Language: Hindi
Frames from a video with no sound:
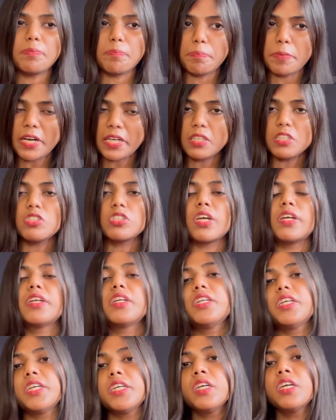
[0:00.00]
प्रैक्टिस
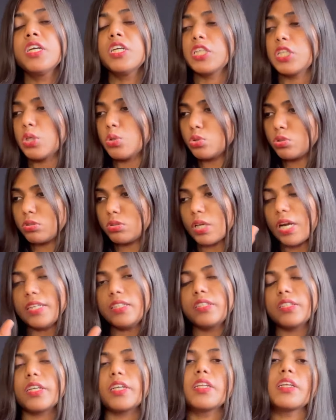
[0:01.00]
करनी है कि उस
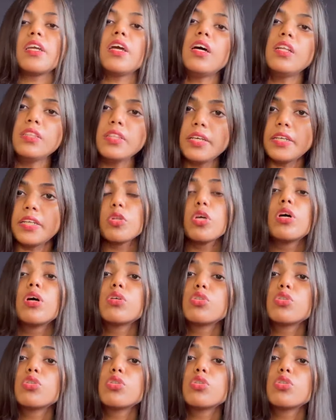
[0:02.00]
साठ सेकेंड के अंदर ही